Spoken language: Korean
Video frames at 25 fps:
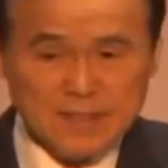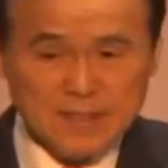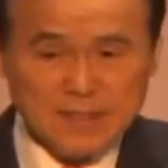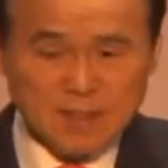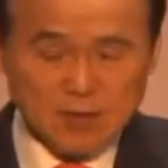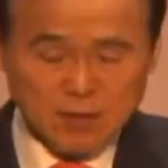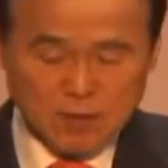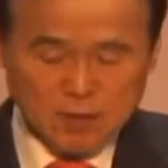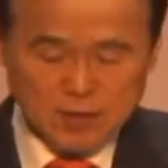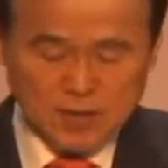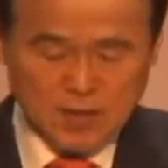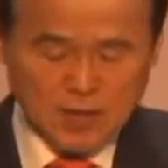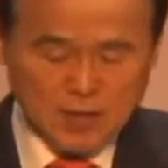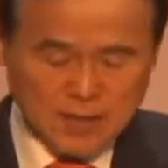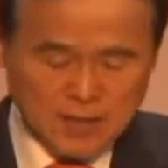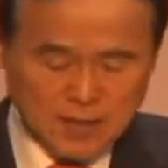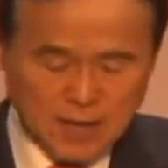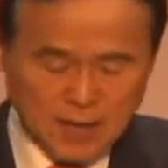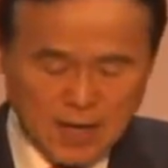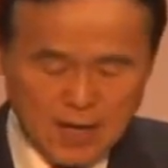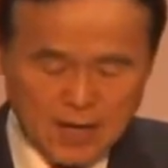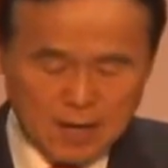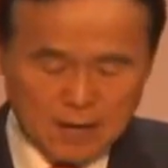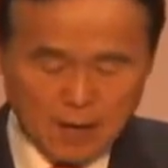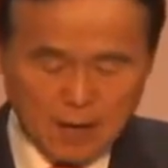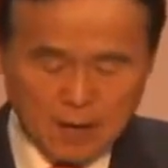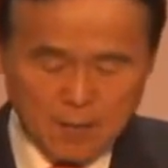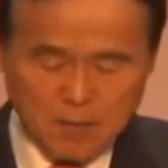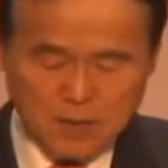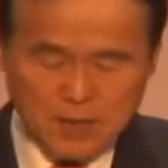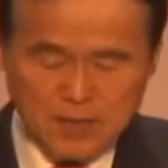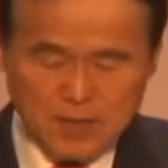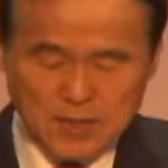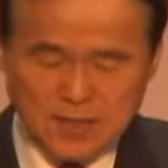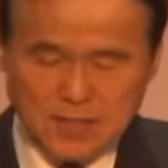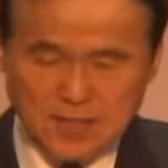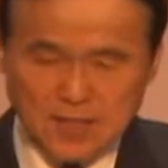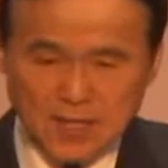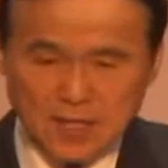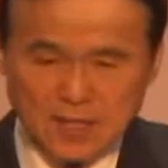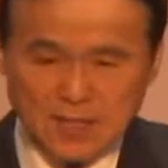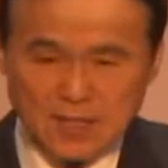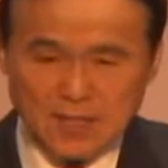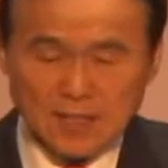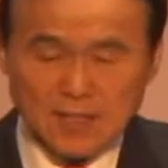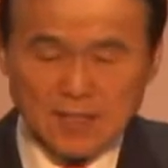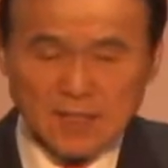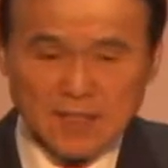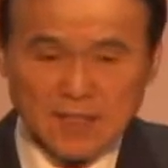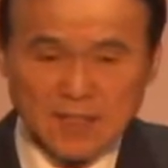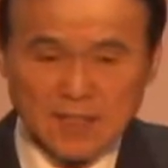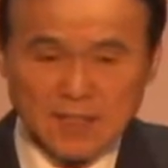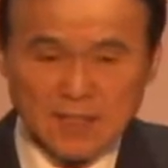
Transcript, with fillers: 그리고 이제는 아, 버지 이삭이